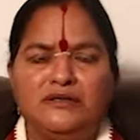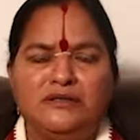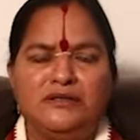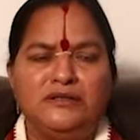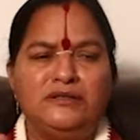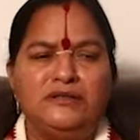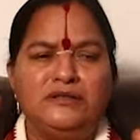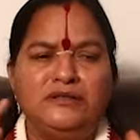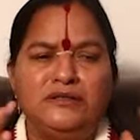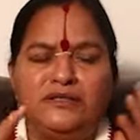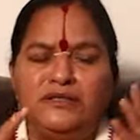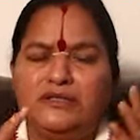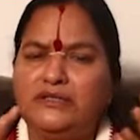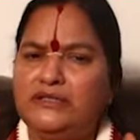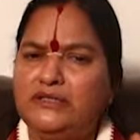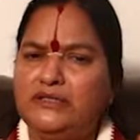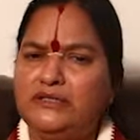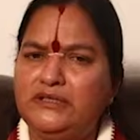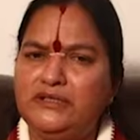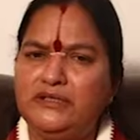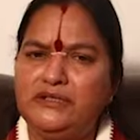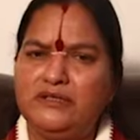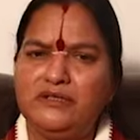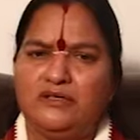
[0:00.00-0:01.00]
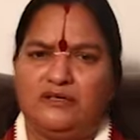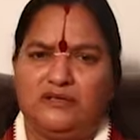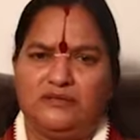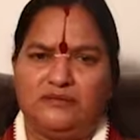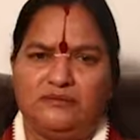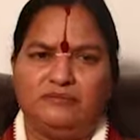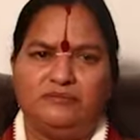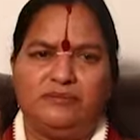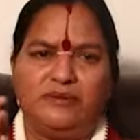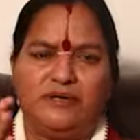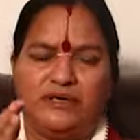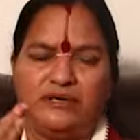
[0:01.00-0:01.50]
ఇంటి నిండా
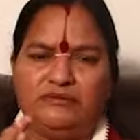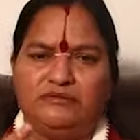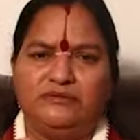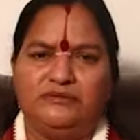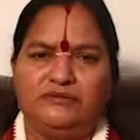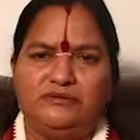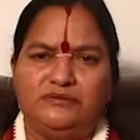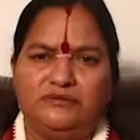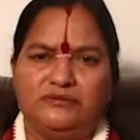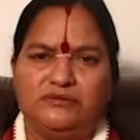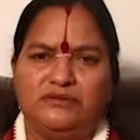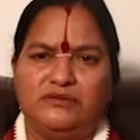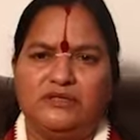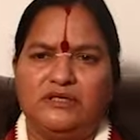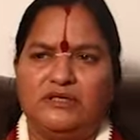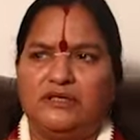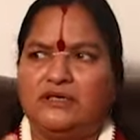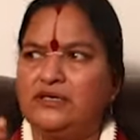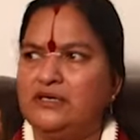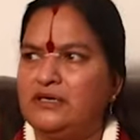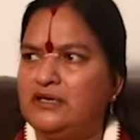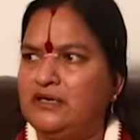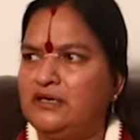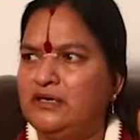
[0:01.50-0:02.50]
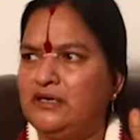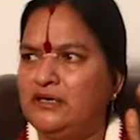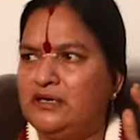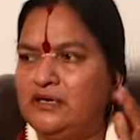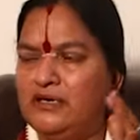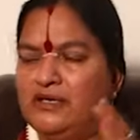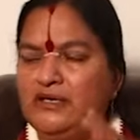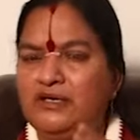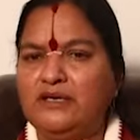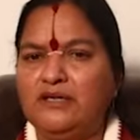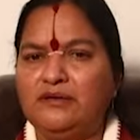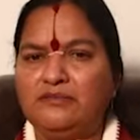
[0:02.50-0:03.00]
భగవంతుడి దగ్గర
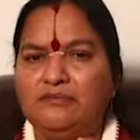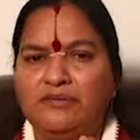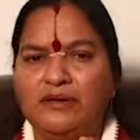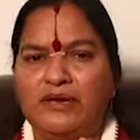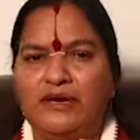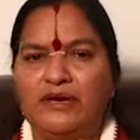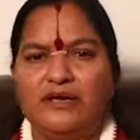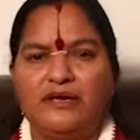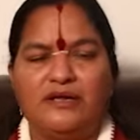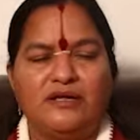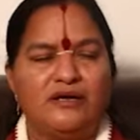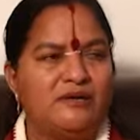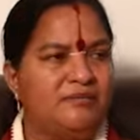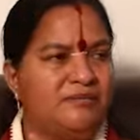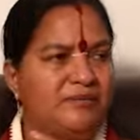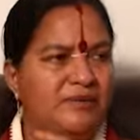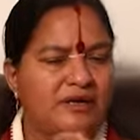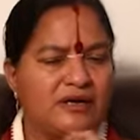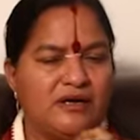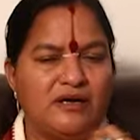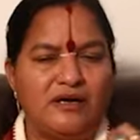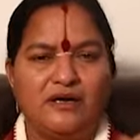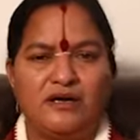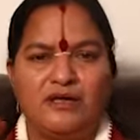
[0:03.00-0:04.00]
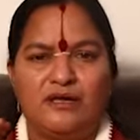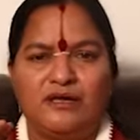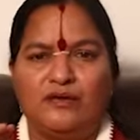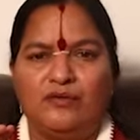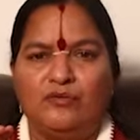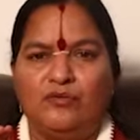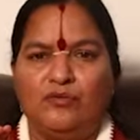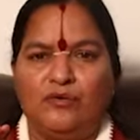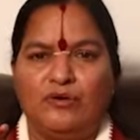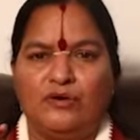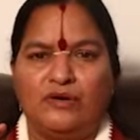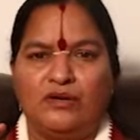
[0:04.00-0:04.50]
ఇంటి బయట ప్రహారీ
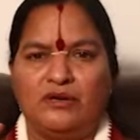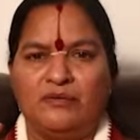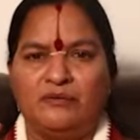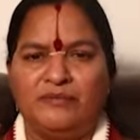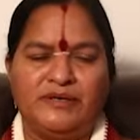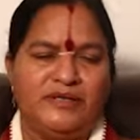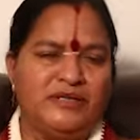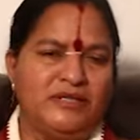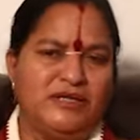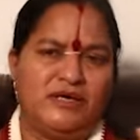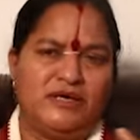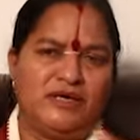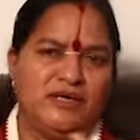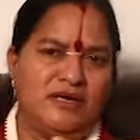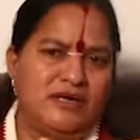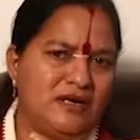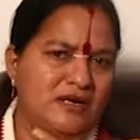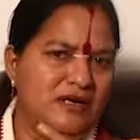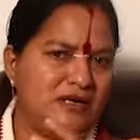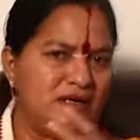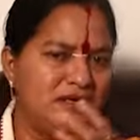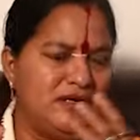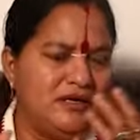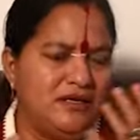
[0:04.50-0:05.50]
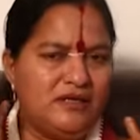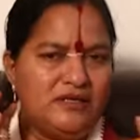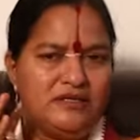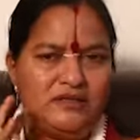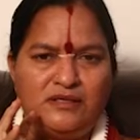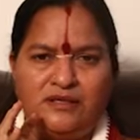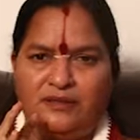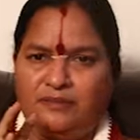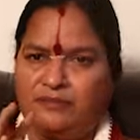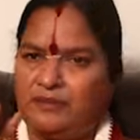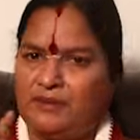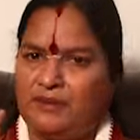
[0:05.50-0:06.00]
గోడల మీద అన్నిటికీ
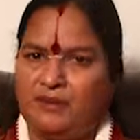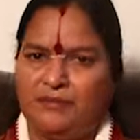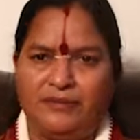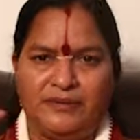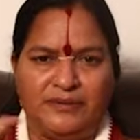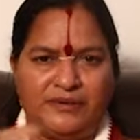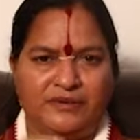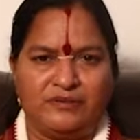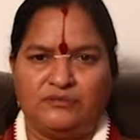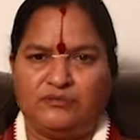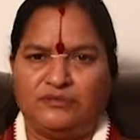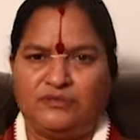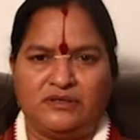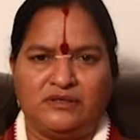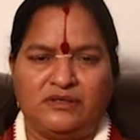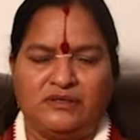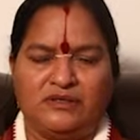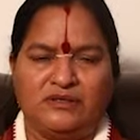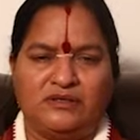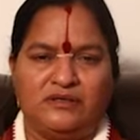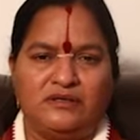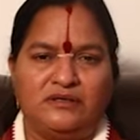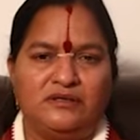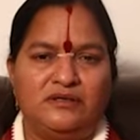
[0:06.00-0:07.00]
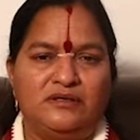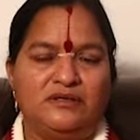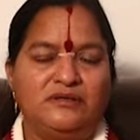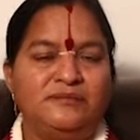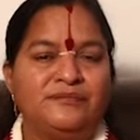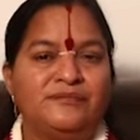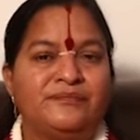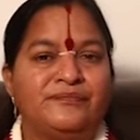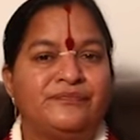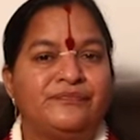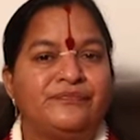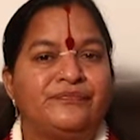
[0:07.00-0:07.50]
దీపాలు పెట్టుకుంటాం కదండి
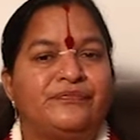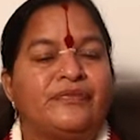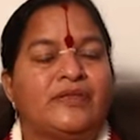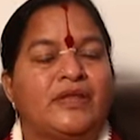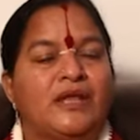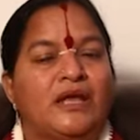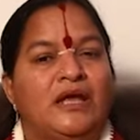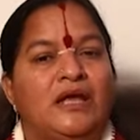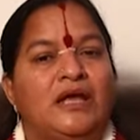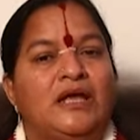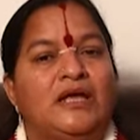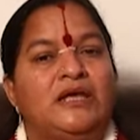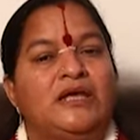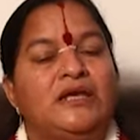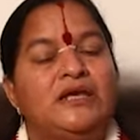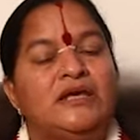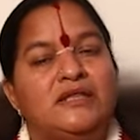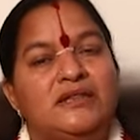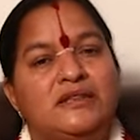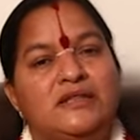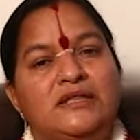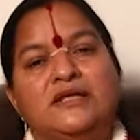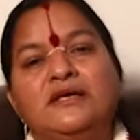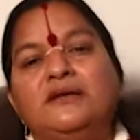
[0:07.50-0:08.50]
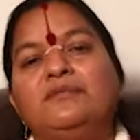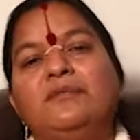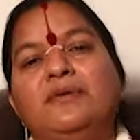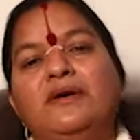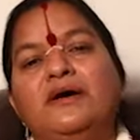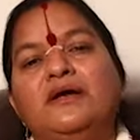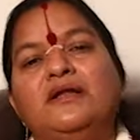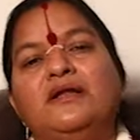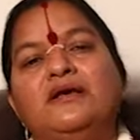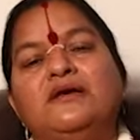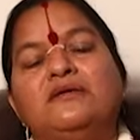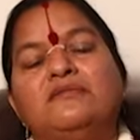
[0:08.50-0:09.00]
ఈ
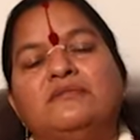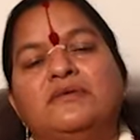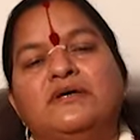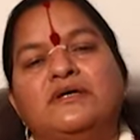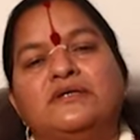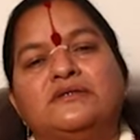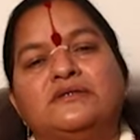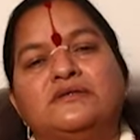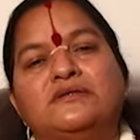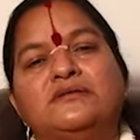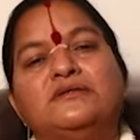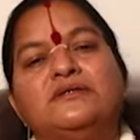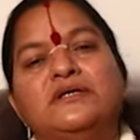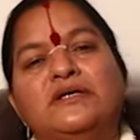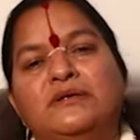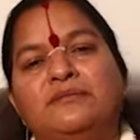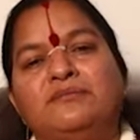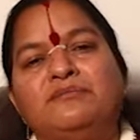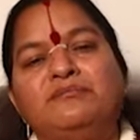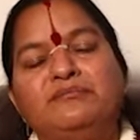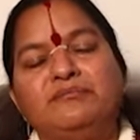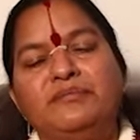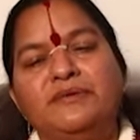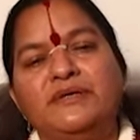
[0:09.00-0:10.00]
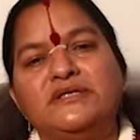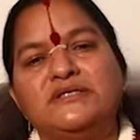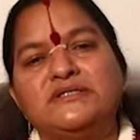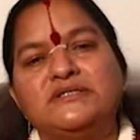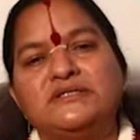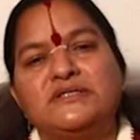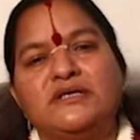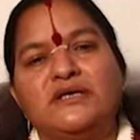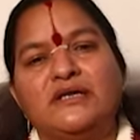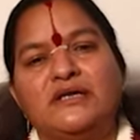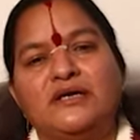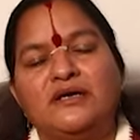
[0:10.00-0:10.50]
దీపాలకి మాత్రం
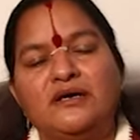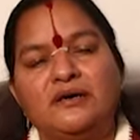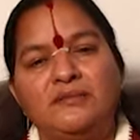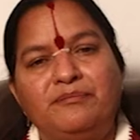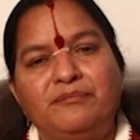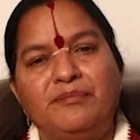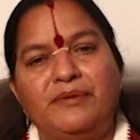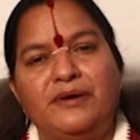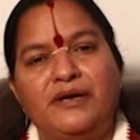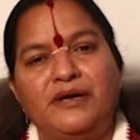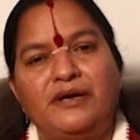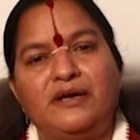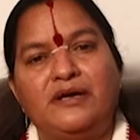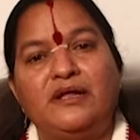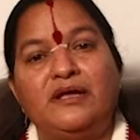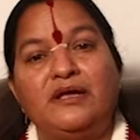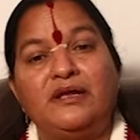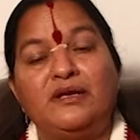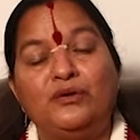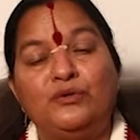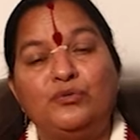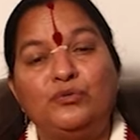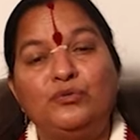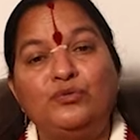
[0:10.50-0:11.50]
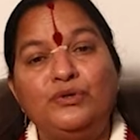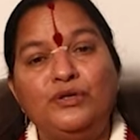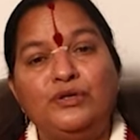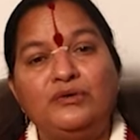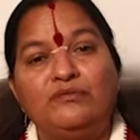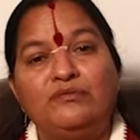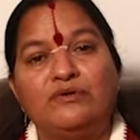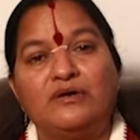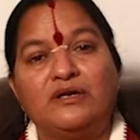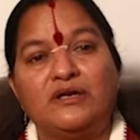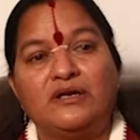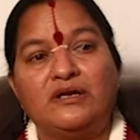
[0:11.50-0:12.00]
కంపల్సరిగా పెట్టే నూనె
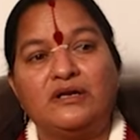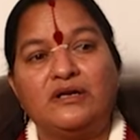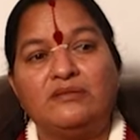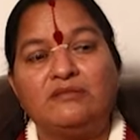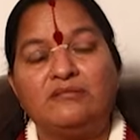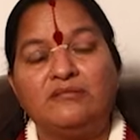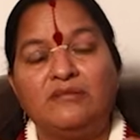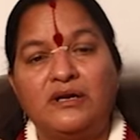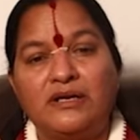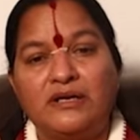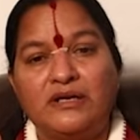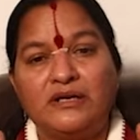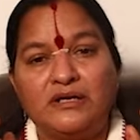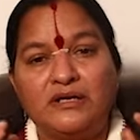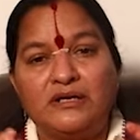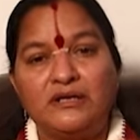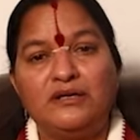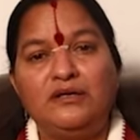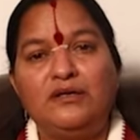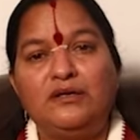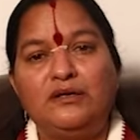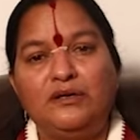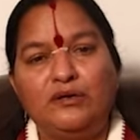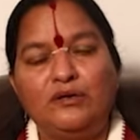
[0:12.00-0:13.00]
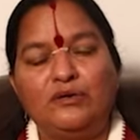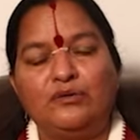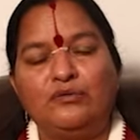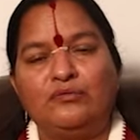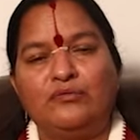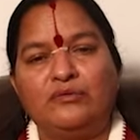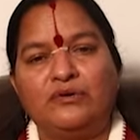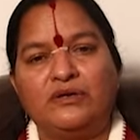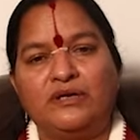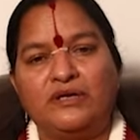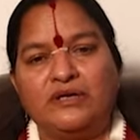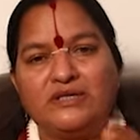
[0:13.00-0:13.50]
వలన మన ఇంట్లో
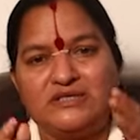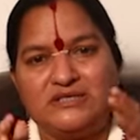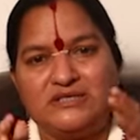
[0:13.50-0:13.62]
ఉన్న